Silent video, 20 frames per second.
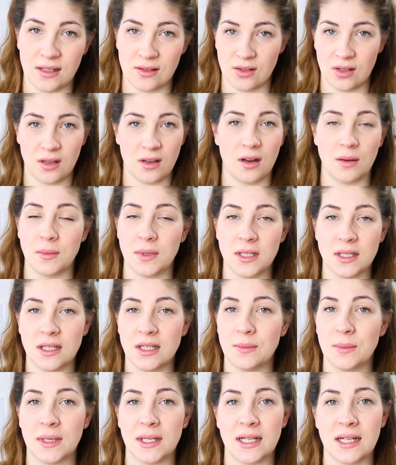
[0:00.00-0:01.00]
Also ich kann mich
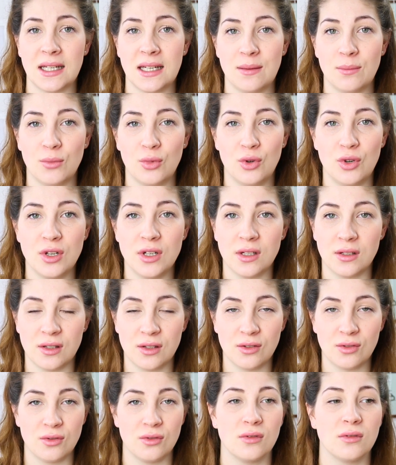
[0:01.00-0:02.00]
nicht mit einer
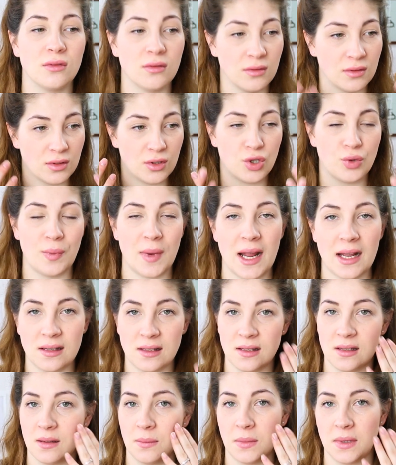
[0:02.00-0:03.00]
Nebenhöhlenentzündung und
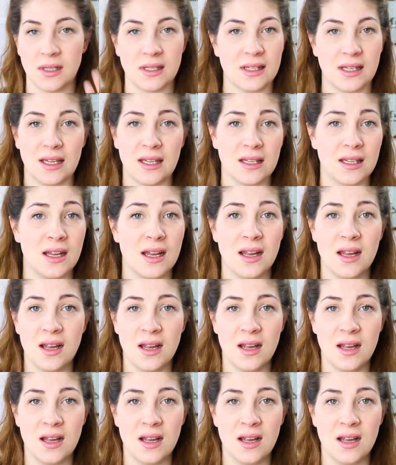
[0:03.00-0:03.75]
Schmerzen im Gesicht